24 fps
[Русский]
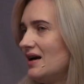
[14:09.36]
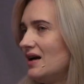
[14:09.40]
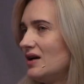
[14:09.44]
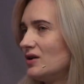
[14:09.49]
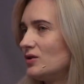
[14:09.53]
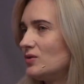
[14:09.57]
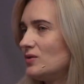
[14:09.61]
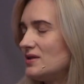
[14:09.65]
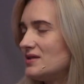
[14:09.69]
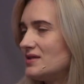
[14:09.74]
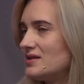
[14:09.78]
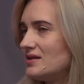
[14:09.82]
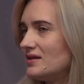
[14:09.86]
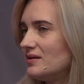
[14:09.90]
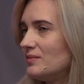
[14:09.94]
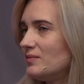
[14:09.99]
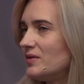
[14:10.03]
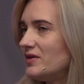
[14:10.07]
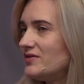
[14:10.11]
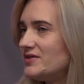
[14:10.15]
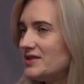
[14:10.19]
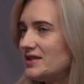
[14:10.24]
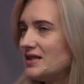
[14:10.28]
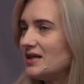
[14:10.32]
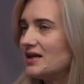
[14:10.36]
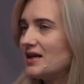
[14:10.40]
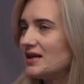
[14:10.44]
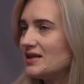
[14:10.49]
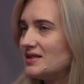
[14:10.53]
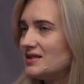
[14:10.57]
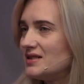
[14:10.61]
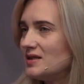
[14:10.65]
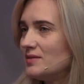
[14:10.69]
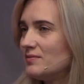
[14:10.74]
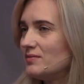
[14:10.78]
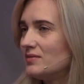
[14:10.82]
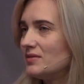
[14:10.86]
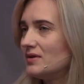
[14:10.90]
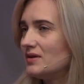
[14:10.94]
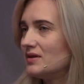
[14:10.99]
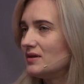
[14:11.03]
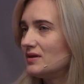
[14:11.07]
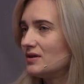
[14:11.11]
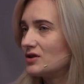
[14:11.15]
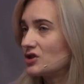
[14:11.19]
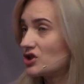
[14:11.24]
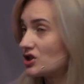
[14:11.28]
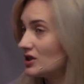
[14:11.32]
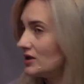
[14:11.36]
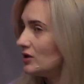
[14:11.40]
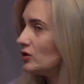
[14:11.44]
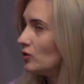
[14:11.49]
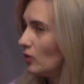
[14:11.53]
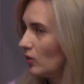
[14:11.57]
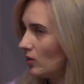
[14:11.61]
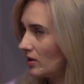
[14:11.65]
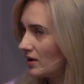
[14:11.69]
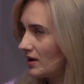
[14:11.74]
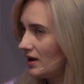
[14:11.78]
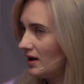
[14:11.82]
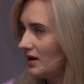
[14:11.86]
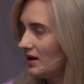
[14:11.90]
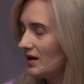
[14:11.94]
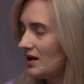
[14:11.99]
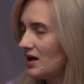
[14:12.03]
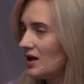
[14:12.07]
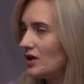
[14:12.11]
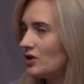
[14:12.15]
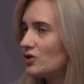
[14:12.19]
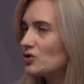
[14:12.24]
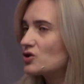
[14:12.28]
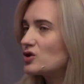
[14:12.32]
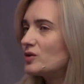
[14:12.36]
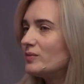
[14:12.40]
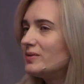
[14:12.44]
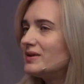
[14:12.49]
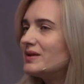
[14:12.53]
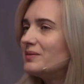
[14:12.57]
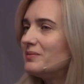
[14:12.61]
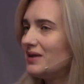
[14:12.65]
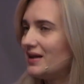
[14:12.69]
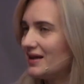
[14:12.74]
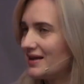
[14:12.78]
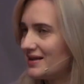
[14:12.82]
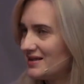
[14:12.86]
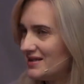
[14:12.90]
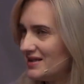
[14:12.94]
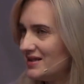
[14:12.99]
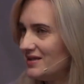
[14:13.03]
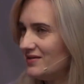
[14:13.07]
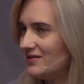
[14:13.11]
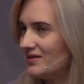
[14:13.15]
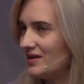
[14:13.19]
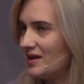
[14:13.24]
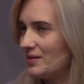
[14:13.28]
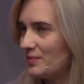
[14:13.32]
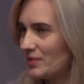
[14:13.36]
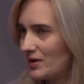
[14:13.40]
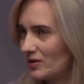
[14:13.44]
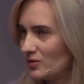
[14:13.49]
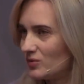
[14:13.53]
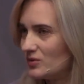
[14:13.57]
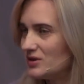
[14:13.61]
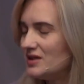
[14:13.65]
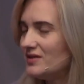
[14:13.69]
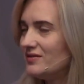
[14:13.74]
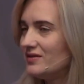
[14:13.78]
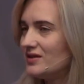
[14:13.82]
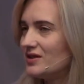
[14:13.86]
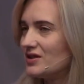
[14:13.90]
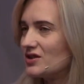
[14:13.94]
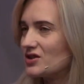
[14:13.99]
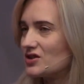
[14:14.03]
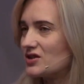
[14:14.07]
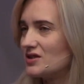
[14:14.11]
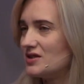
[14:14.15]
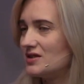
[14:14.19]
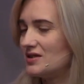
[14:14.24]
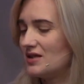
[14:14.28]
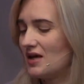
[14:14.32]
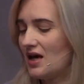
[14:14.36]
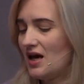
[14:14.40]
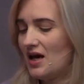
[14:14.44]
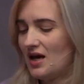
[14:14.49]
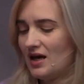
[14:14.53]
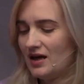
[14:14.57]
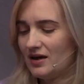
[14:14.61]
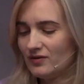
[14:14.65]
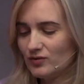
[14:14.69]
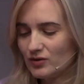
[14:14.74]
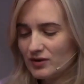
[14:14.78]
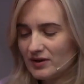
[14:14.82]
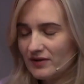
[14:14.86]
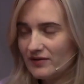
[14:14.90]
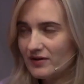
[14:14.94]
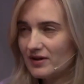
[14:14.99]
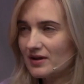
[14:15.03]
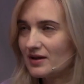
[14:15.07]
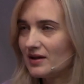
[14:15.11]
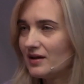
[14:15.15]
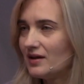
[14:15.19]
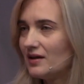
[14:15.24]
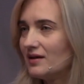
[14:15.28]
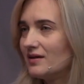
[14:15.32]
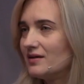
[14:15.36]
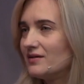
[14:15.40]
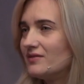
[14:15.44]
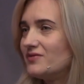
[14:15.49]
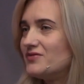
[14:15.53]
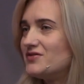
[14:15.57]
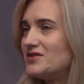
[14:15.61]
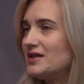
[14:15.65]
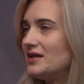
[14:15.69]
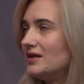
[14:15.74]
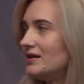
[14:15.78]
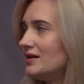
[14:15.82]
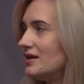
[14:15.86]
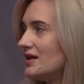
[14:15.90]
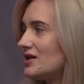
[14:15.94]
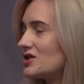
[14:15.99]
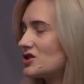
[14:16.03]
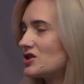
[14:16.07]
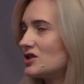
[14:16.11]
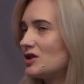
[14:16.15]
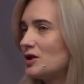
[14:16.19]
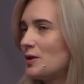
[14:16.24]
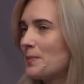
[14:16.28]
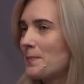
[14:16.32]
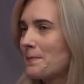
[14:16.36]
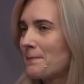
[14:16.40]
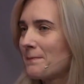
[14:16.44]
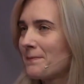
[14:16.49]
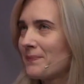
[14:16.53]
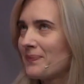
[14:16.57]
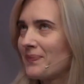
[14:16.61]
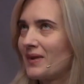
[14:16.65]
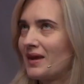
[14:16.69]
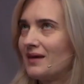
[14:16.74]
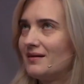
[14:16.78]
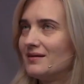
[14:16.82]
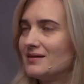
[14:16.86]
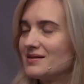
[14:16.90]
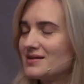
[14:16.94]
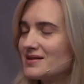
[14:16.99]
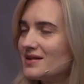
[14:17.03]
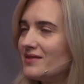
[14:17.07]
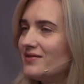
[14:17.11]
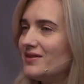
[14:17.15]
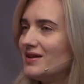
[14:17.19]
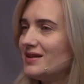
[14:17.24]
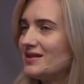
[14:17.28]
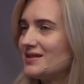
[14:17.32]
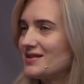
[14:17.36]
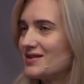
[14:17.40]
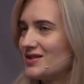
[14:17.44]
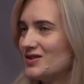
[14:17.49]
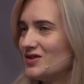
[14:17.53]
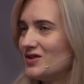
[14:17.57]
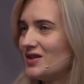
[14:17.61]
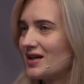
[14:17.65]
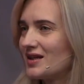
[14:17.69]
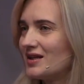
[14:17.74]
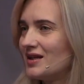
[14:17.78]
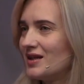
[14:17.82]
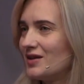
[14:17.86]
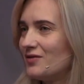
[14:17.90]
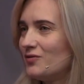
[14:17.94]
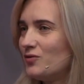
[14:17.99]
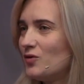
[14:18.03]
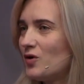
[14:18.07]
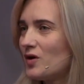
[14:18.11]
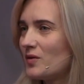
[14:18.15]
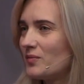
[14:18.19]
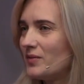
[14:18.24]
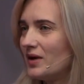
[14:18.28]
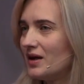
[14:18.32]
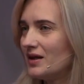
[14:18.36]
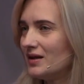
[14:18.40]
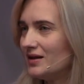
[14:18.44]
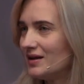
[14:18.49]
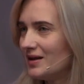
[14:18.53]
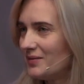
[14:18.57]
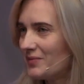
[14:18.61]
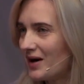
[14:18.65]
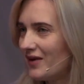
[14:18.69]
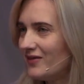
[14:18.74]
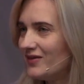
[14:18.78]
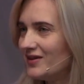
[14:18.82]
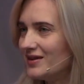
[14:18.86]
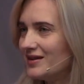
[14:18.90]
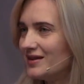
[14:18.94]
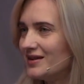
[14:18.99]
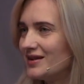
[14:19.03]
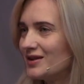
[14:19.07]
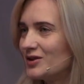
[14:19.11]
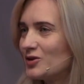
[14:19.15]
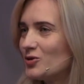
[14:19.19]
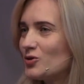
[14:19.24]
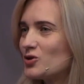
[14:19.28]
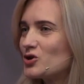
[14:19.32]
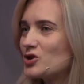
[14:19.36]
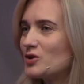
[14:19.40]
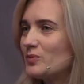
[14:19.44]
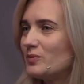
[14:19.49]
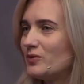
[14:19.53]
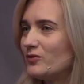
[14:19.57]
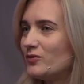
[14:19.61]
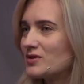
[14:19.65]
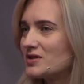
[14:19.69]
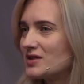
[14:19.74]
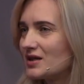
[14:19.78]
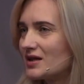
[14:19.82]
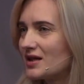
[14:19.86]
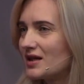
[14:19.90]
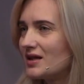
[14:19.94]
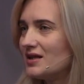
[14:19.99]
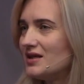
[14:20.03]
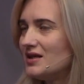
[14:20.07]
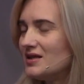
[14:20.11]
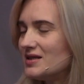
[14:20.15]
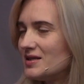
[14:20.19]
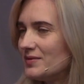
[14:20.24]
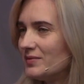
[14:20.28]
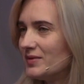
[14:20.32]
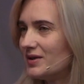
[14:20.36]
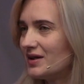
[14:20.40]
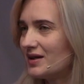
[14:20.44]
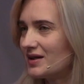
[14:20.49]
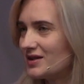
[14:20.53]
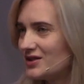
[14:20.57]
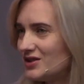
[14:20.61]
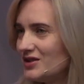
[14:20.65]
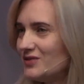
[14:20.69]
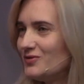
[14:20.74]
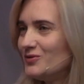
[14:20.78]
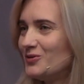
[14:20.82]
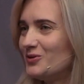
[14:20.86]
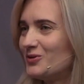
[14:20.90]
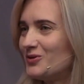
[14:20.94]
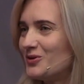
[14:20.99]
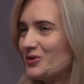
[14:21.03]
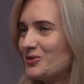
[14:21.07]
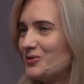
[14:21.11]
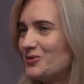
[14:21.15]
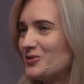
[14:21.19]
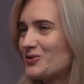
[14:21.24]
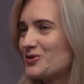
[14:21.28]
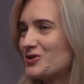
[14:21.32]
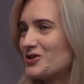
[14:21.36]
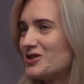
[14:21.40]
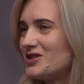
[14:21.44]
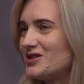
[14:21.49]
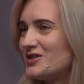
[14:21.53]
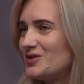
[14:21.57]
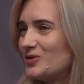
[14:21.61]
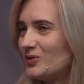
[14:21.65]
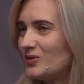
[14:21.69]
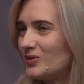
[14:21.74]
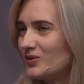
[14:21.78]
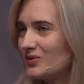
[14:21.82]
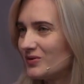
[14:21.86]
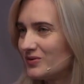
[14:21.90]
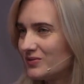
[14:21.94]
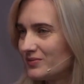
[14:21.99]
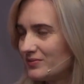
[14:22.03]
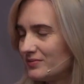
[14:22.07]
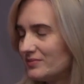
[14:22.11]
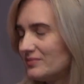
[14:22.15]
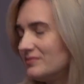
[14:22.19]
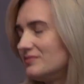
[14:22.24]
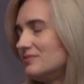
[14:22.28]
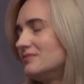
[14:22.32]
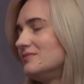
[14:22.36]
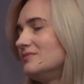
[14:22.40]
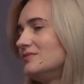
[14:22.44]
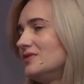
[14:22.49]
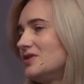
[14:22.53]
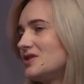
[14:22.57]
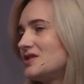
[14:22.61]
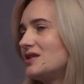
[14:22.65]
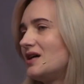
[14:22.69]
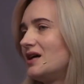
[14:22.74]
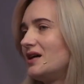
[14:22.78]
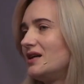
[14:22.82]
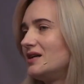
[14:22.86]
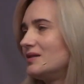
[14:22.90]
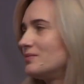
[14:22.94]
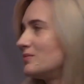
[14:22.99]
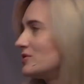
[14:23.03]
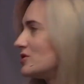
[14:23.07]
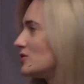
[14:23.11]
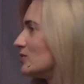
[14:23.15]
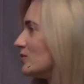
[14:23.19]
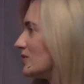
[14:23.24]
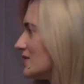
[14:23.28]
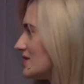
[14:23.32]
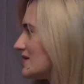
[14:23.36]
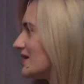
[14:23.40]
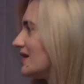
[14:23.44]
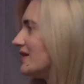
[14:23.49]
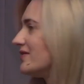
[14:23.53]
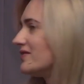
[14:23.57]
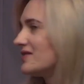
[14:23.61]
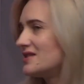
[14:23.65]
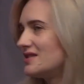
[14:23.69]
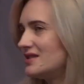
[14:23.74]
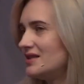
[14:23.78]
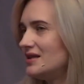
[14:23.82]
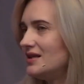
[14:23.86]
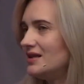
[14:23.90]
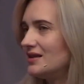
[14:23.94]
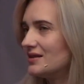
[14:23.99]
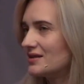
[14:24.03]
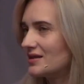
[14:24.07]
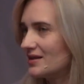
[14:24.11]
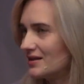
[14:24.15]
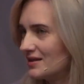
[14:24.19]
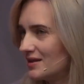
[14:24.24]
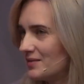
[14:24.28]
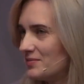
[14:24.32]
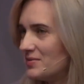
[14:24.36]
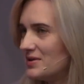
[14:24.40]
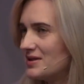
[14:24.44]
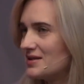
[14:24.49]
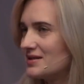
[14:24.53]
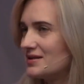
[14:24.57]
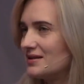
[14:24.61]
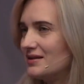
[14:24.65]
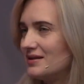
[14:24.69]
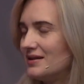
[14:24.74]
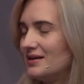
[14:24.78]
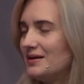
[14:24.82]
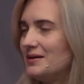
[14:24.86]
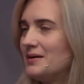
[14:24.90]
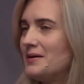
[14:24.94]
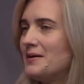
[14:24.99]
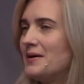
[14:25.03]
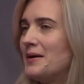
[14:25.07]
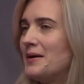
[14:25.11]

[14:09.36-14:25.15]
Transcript: То есть э, мы все хотим э, жить долго, но чтобы это была активная, продуктивная жизнь. И вот, наверное, все наши э, советы санитарной реформы, они направлены на то, чтобы вот сохранить именно активную такую жизнь до до 100 лет, почему? До 120 лет, как написано, да?